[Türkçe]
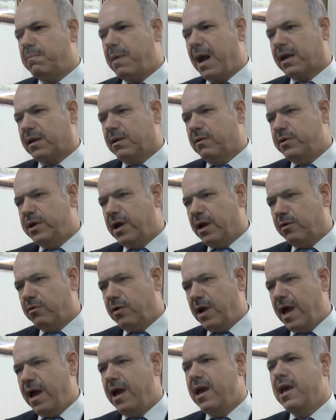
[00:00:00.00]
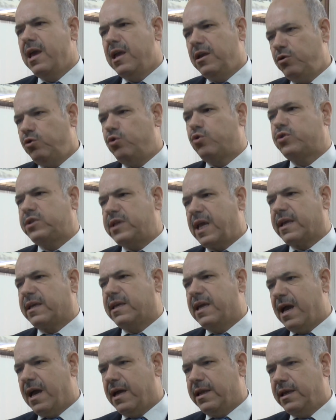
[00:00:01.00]
baklavaya göre yüksek
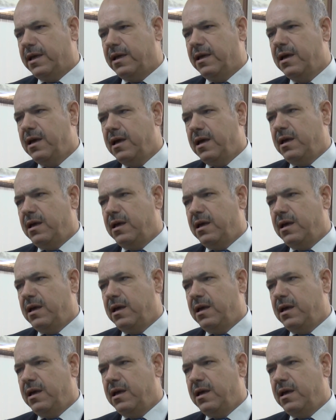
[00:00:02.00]
yani.